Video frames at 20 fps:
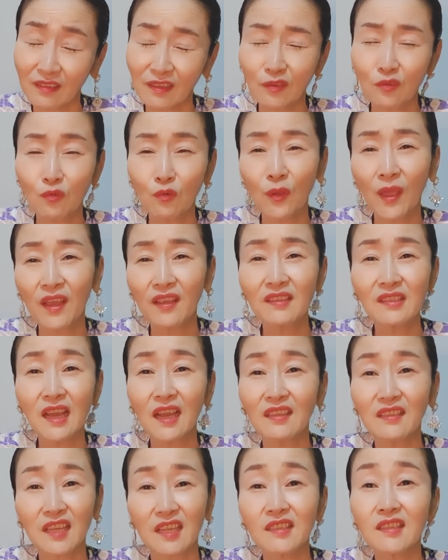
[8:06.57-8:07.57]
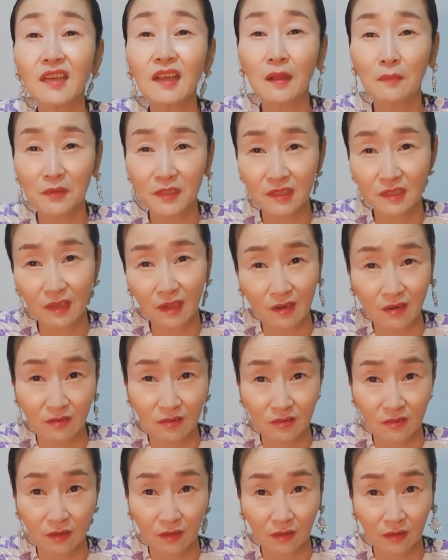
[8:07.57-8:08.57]
그리고 굉장한 죄책감에
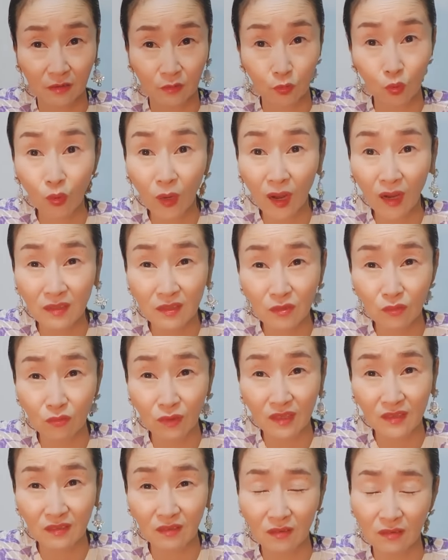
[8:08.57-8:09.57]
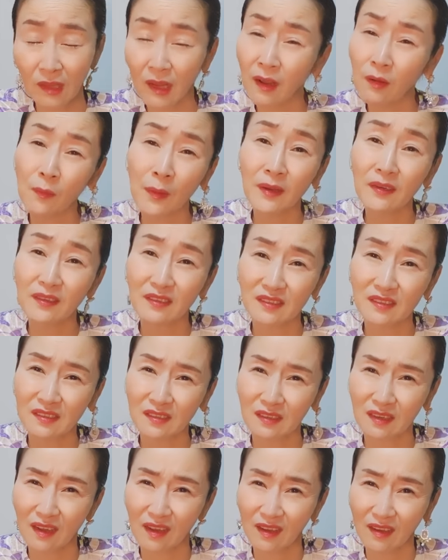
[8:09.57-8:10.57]
시달렸어요. 돌아가시고 나서 내가 왜
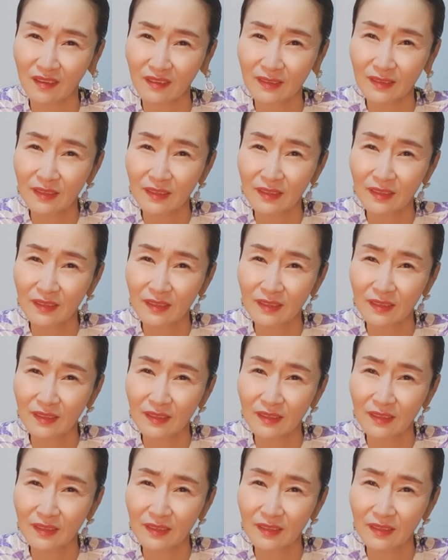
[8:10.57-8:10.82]
그랬을까?